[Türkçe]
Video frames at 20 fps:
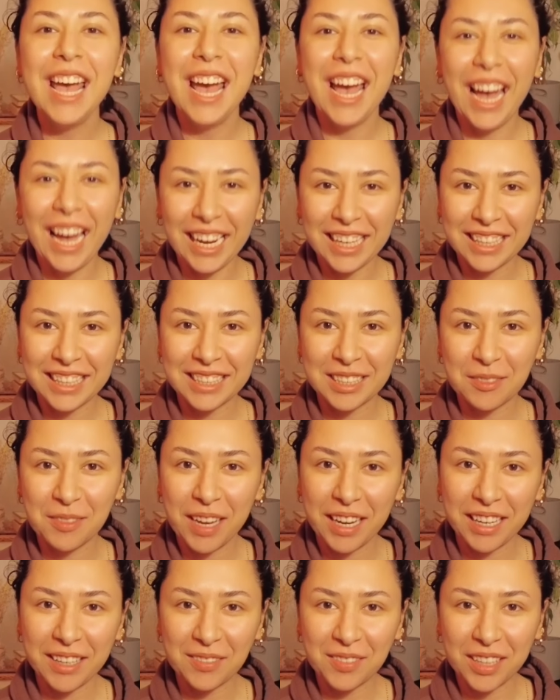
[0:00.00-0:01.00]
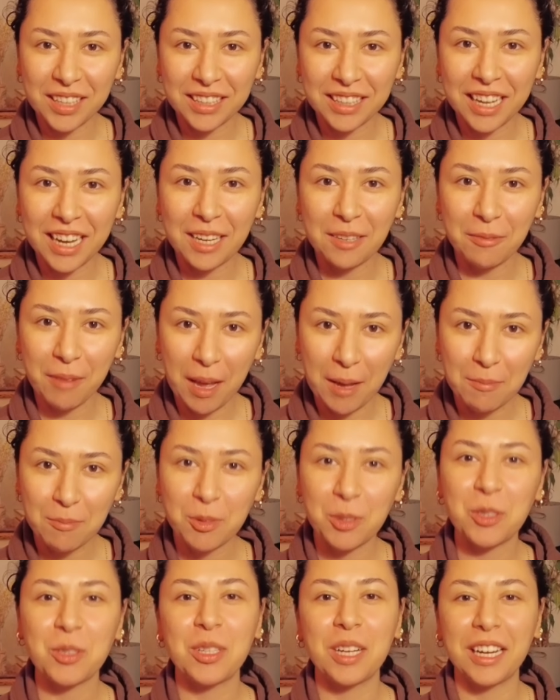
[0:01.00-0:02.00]
Herkese merhabalar, ben
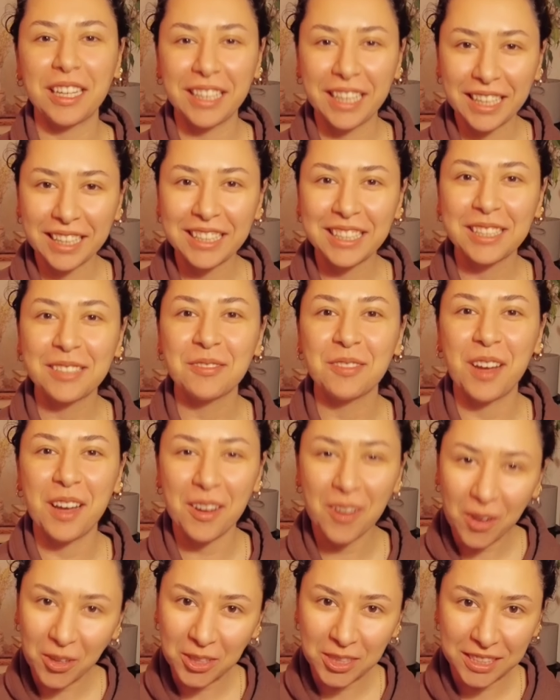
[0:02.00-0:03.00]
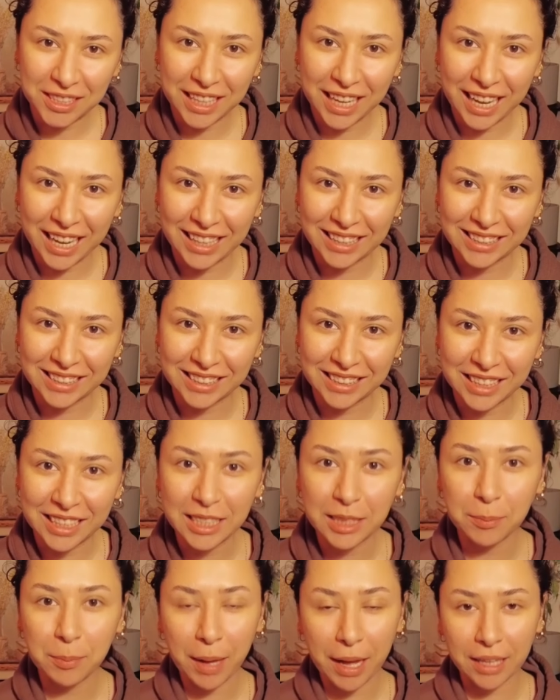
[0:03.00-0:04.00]
Büşra. Kanalıma hoş
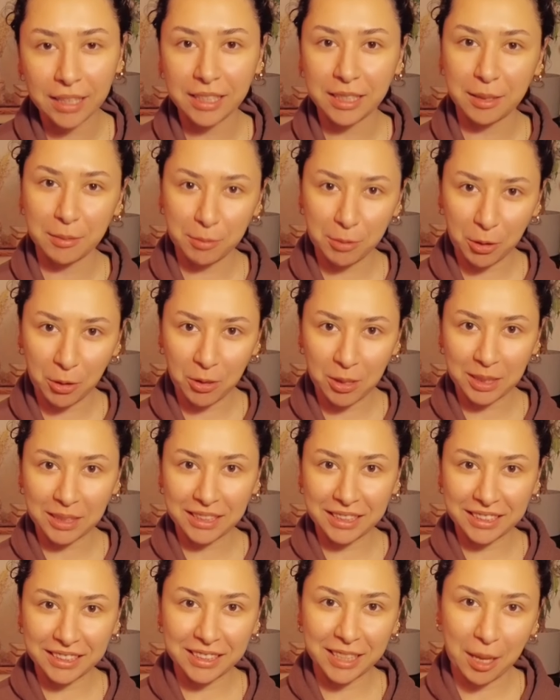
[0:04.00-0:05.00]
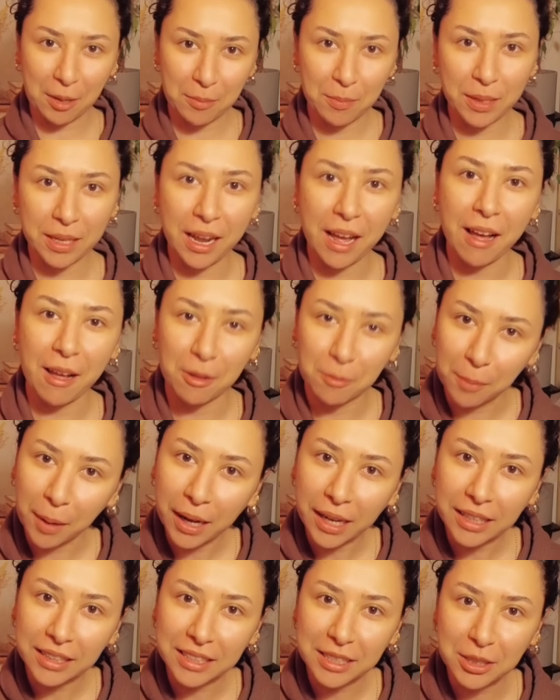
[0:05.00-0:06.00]
geldiniz. Ben 2017 yılından beri
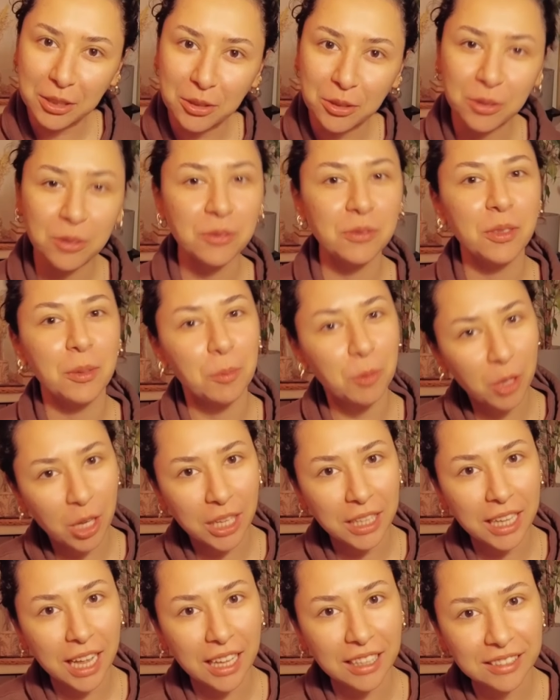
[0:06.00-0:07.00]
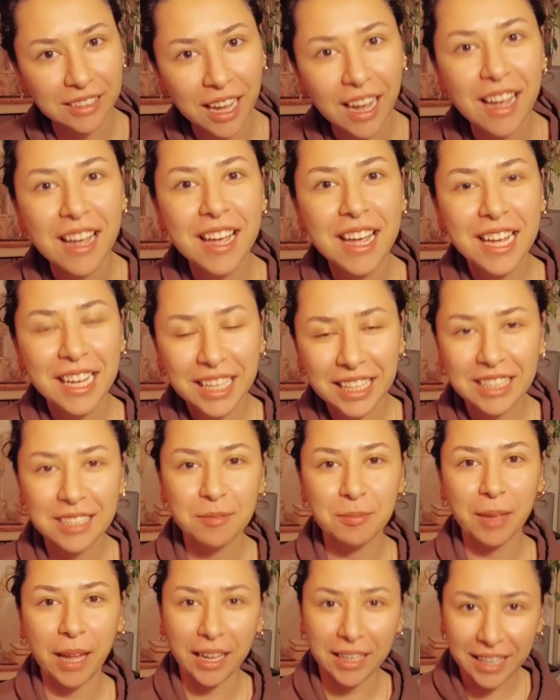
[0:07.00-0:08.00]
Almanya'da yaşıyorum ve bu kanalda
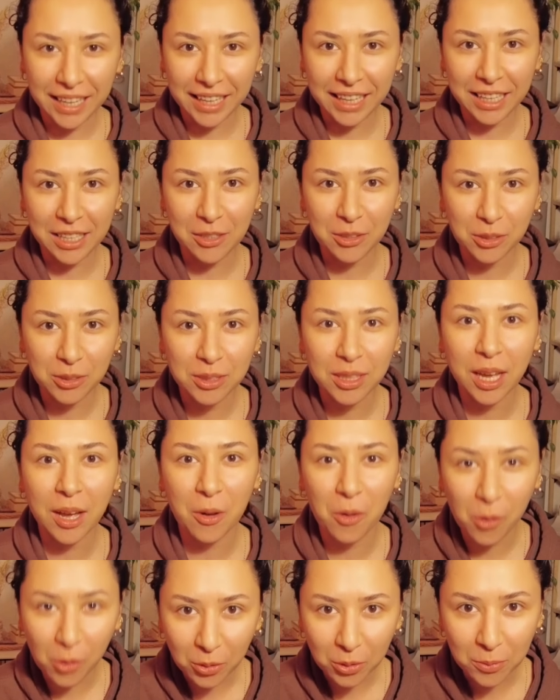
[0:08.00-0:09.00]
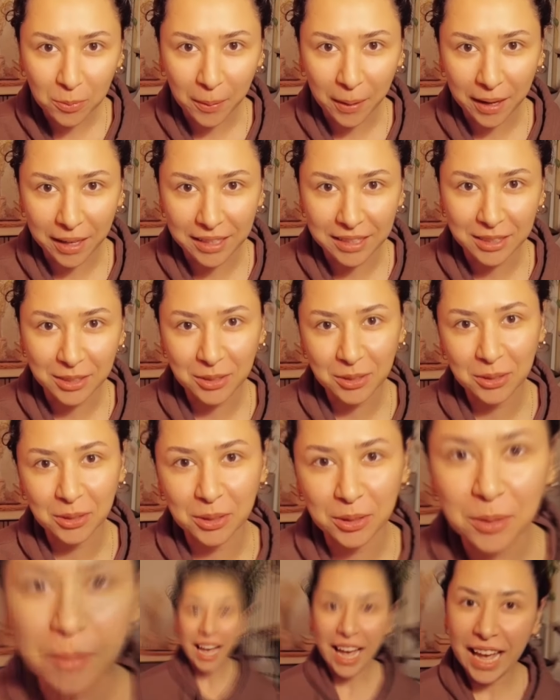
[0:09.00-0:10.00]
İçimden ne geliyorsa onu
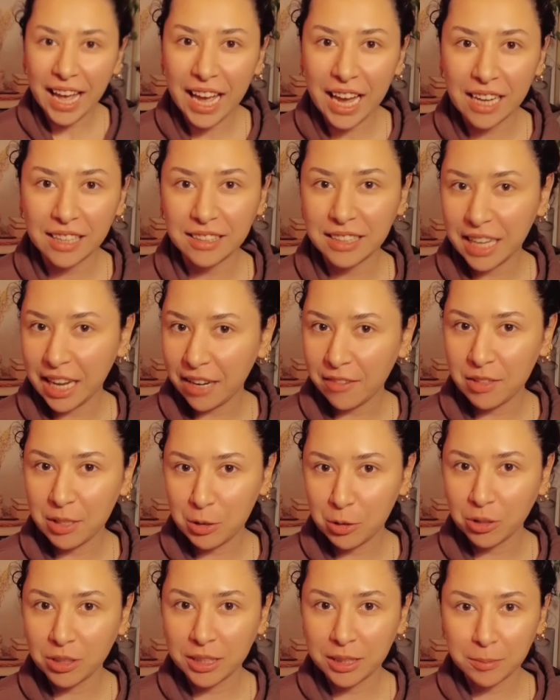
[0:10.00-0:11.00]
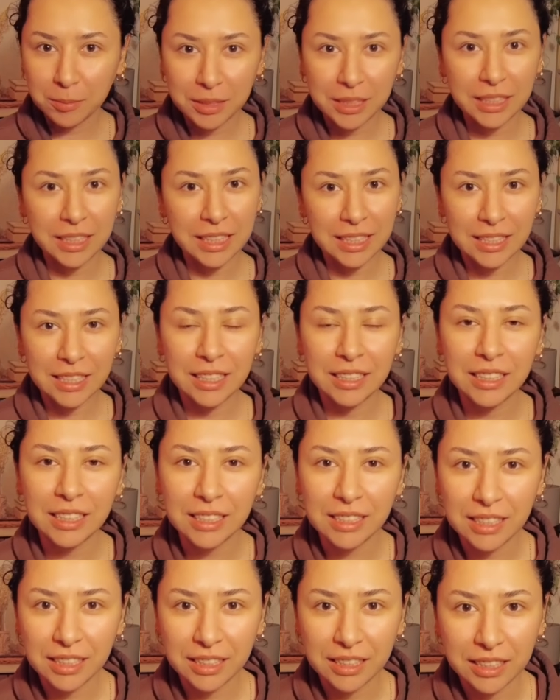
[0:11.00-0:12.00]
paylaşıyorum. Eğer diğer videolarımı da
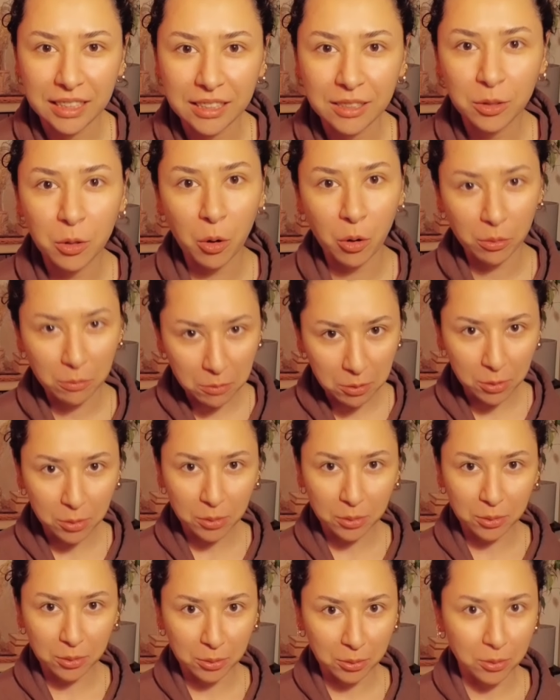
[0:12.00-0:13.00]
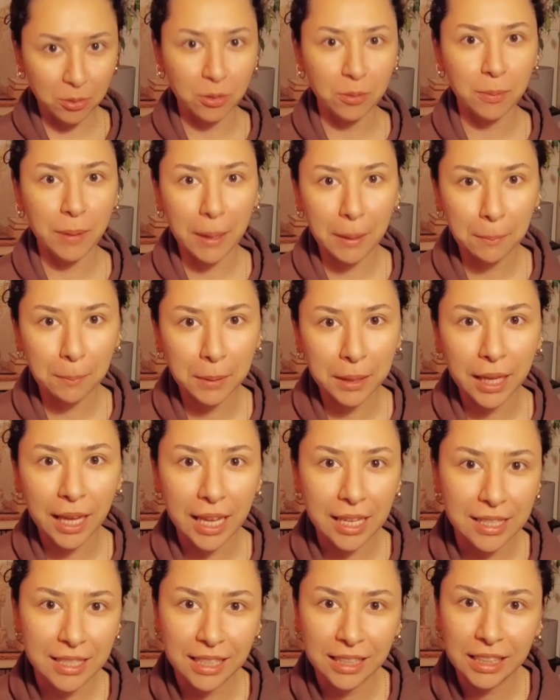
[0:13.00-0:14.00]
izlediyseniz görmüşsünüzdür. Ben bir
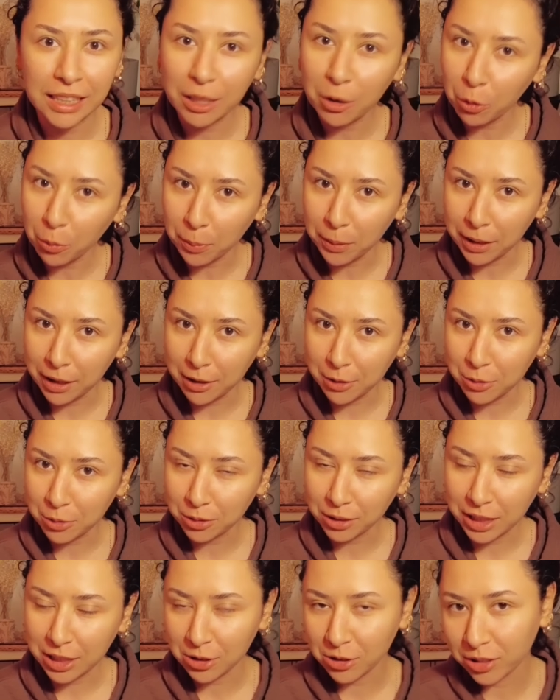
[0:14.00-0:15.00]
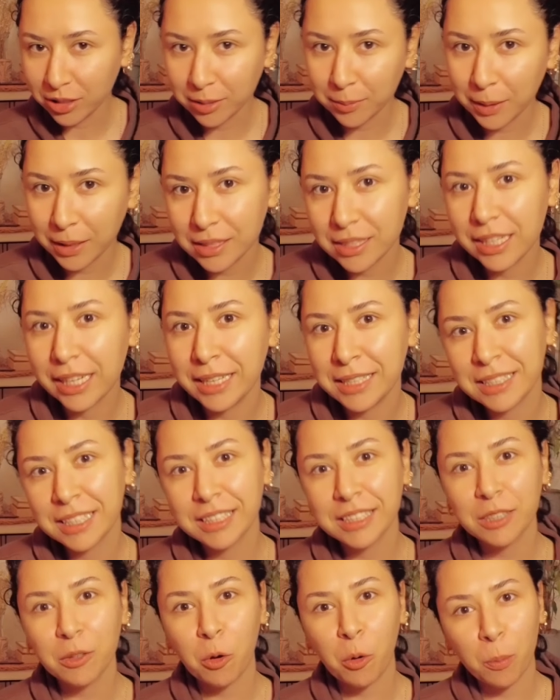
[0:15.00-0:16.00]
estetik operasyon geçirdim. Aslında
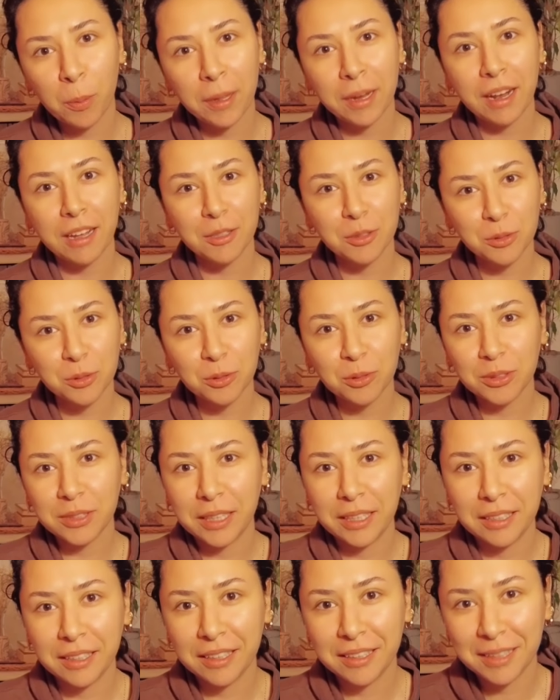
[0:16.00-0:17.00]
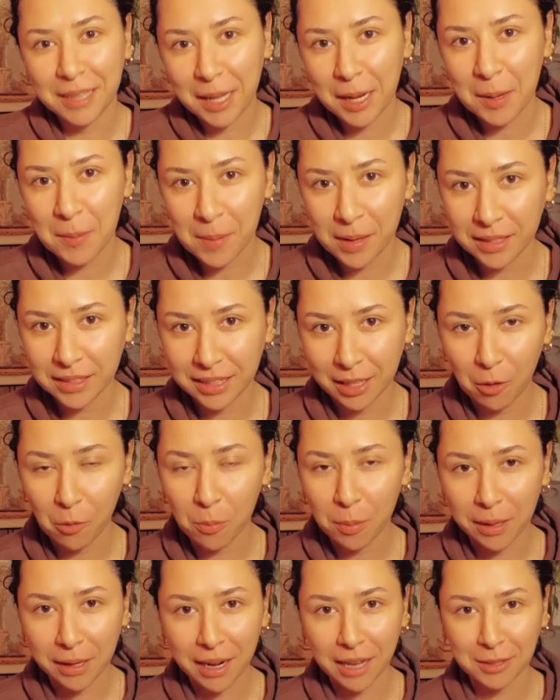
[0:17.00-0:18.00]
estetik operasyon de, denemez. Yani
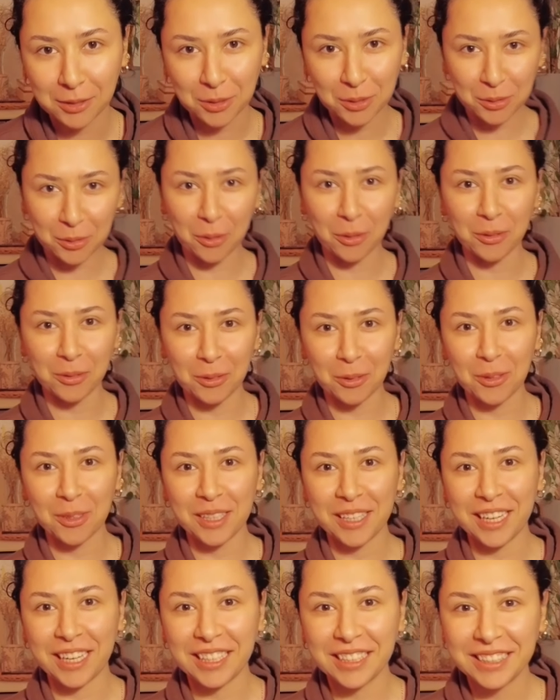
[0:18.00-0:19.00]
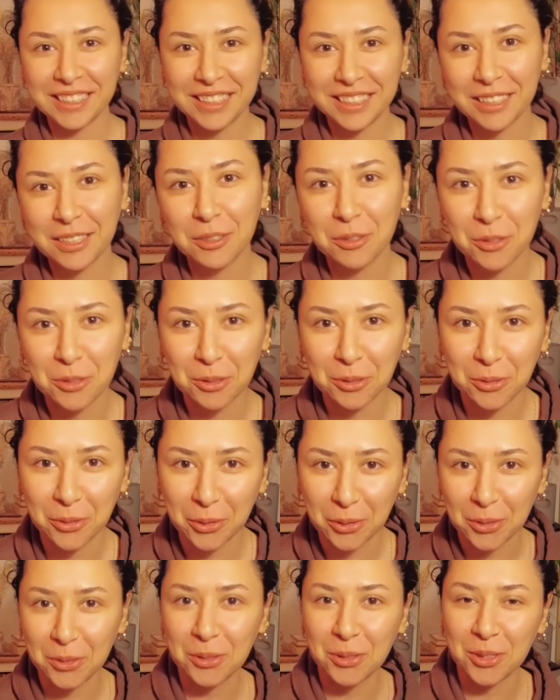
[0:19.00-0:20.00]
operasyon olarak değil de küçük
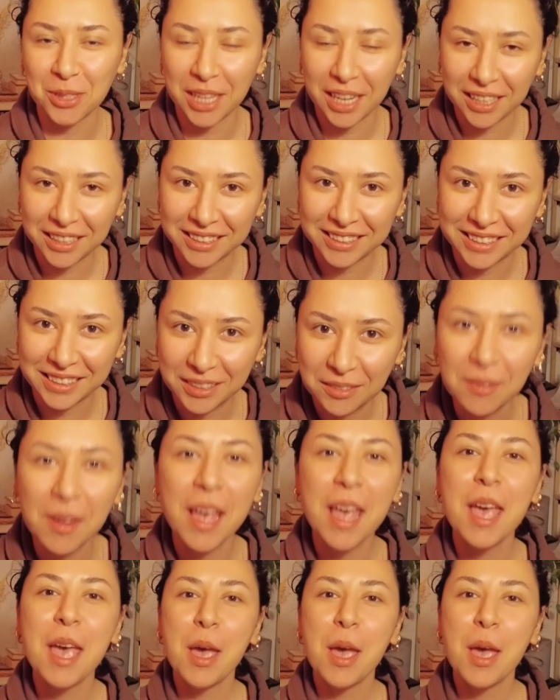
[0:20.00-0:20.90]
dokunuşlar diyelim.